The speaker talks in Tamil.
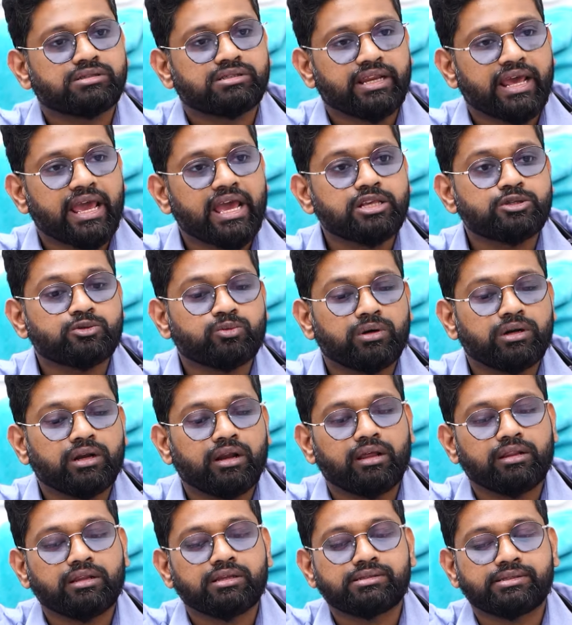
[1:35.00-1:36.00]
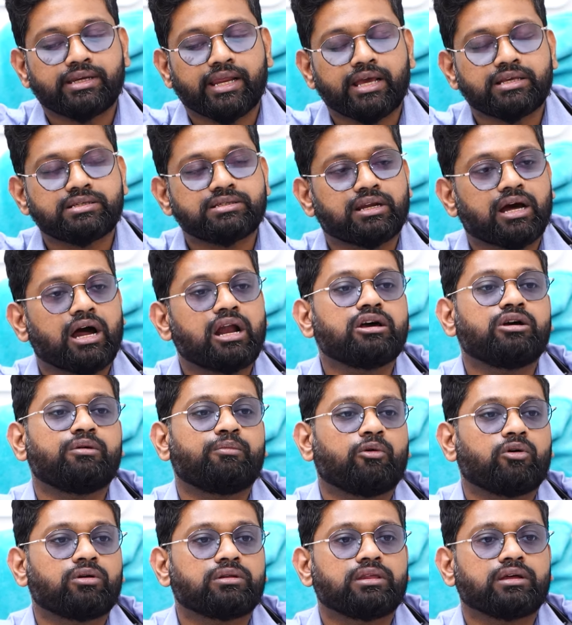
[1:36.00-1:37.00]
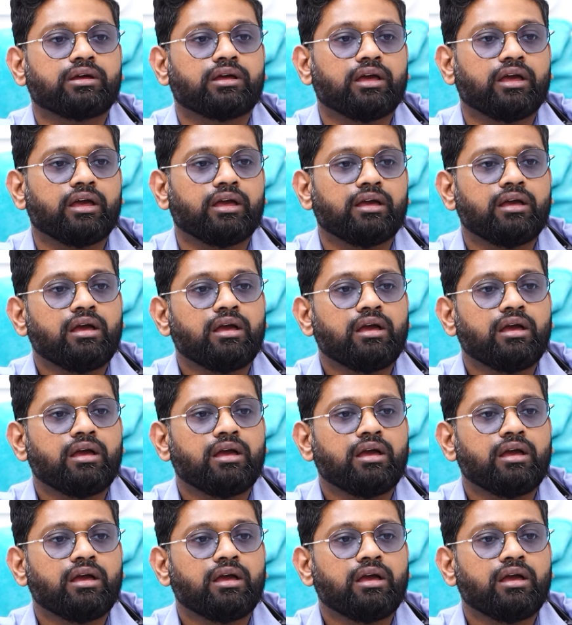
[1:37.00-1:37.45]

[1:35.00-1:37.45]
ஸ்டேஜ் ஒன்றுலேருந்து ஸ்டேஜ் நாலுக்கு போகிறதுக்கு